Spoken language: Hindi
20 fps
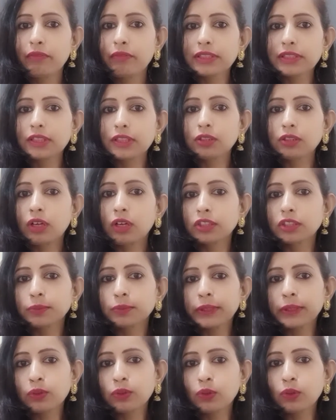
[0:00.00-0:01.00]
वैसे तो
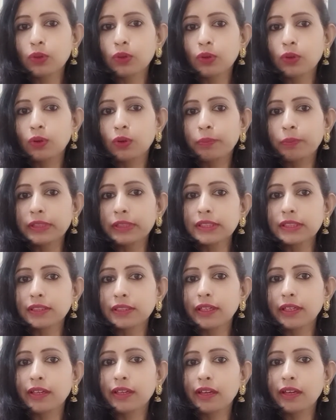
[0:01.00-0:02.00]
हस्बैंड को
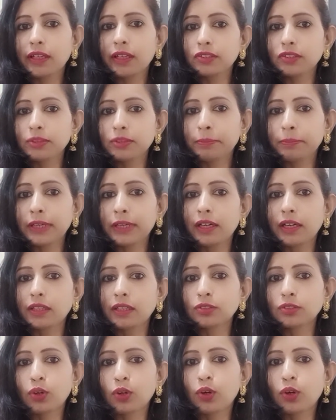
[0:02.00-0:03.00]
पसंद है कि कच्चे
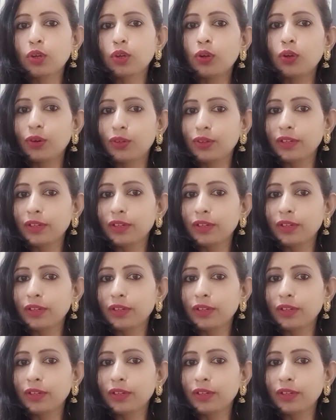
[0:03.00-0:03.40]
प्याज और